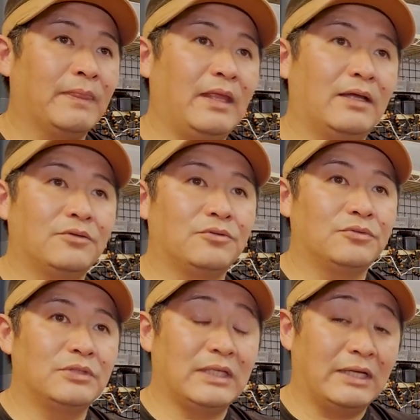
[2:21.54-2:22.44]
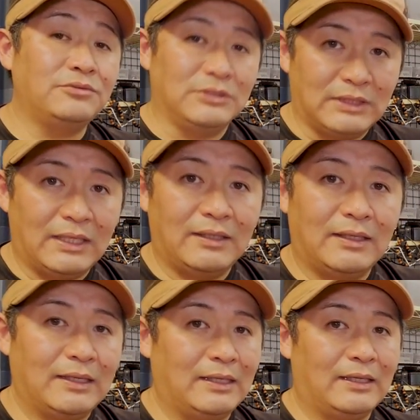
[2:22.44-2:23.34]
で、あの、手軽にね、
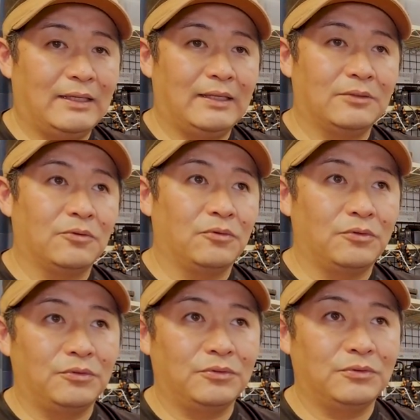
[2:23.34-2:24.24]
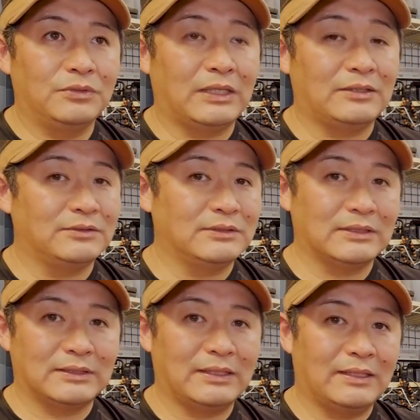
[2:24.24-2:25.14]
えー、こう、何て言うの
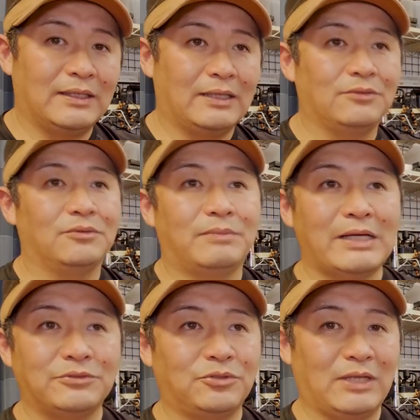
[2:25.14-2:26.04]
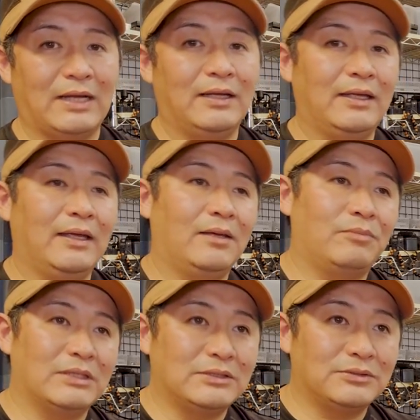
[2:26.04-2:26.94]
かね、あの、バイクとか、
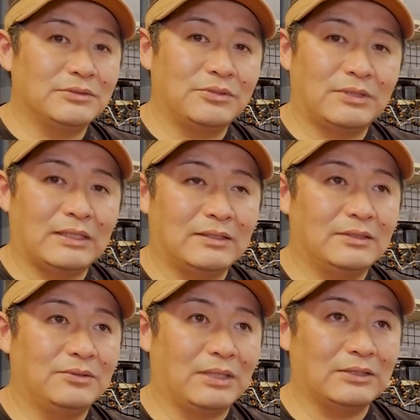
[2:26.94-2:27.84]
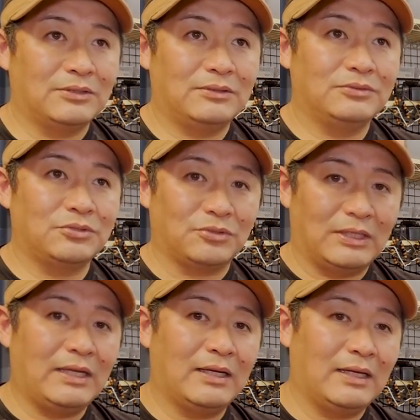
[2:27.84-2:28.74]
まあ、そんなんとか、ちょっと
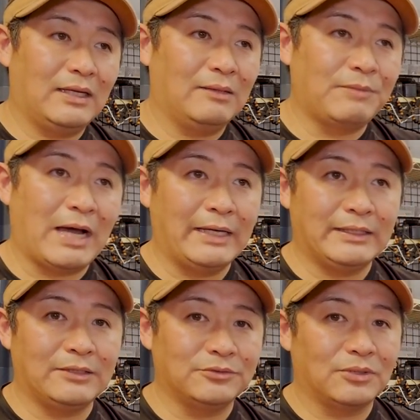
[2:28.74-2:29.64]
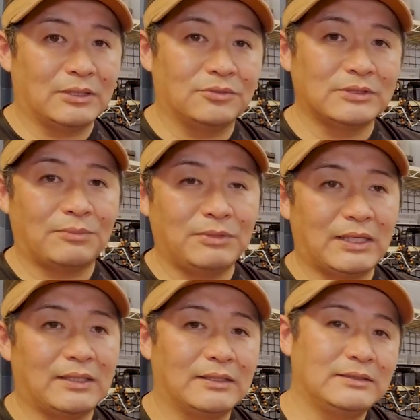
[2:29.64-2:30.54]
ね、えー、まあ、ハイキングとか登山み
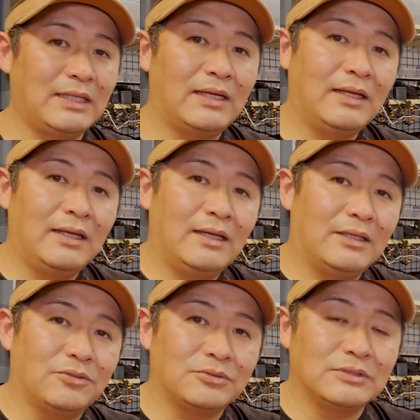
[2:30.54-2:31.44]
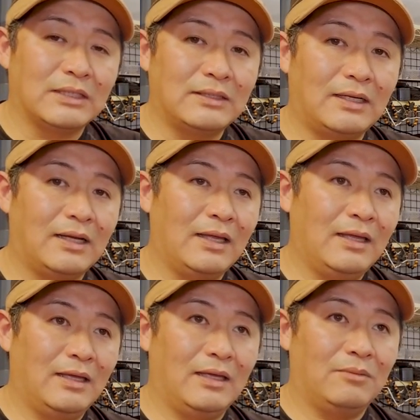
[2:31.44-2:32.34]
たいなのして、えー、撮るんだったら、
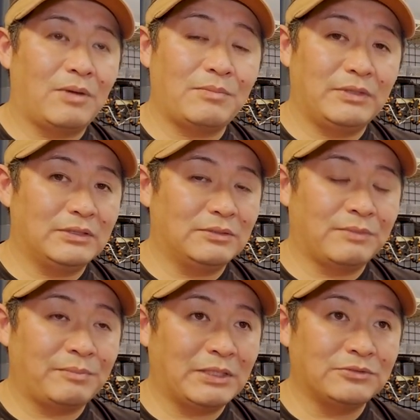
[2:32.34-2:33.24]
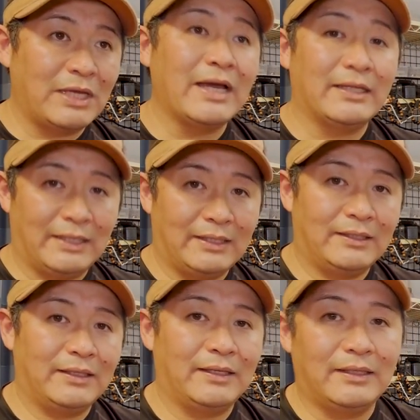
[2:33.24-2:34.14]
えー、マビマビックエアーで、
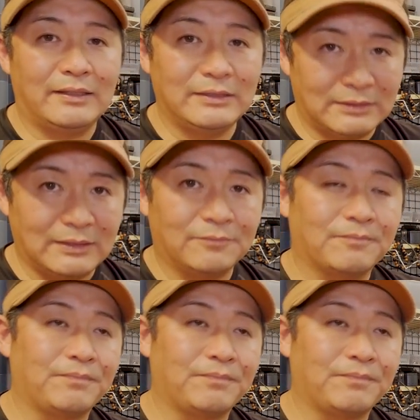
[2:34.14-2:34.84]
えー、いいし、